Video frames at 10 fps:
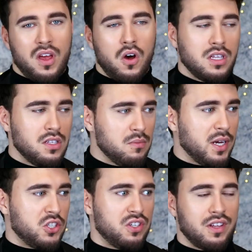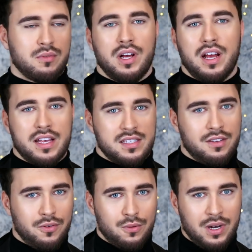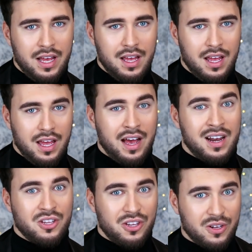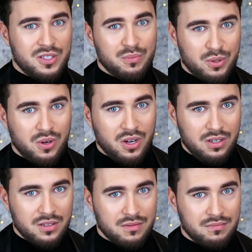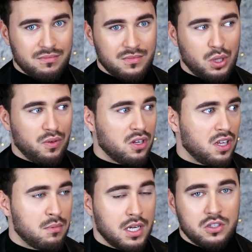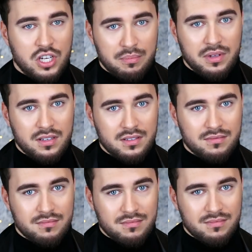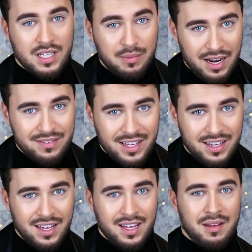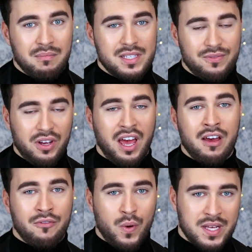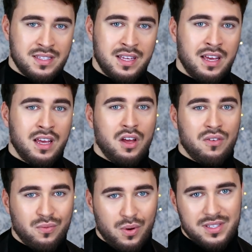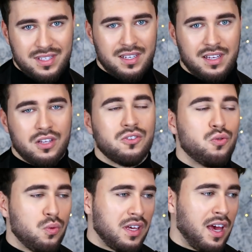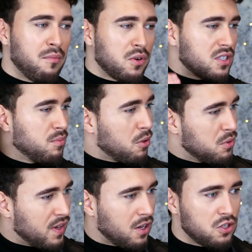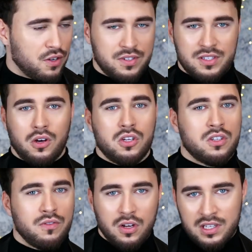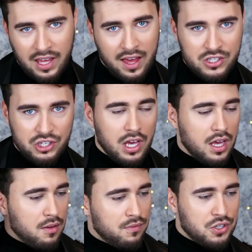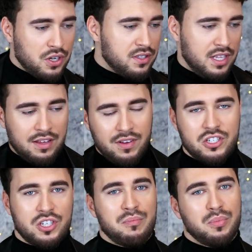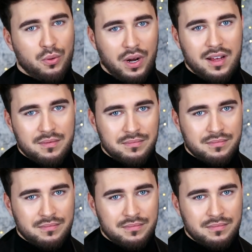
One nie są jakieś nie wiadomo jak gęste i w ogóle, ale do tego co było, to wyglądają jak do czepy. Naprawdę. Ma swoje własne włosy. Długie, może sobie robić warkocze, wszystko i to nie wygląda jak jakieś wiszące na wietrze pióra.